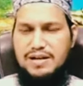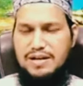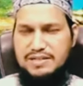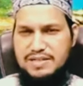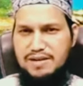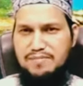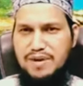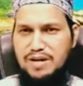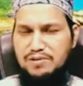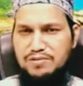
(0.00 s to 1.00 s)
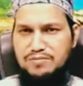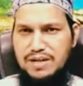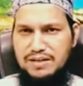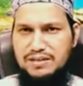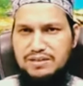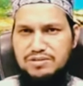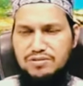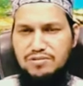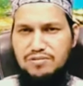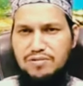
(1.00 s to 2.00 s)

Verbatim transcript: আসাম ভারত বাংলাদেশ সহ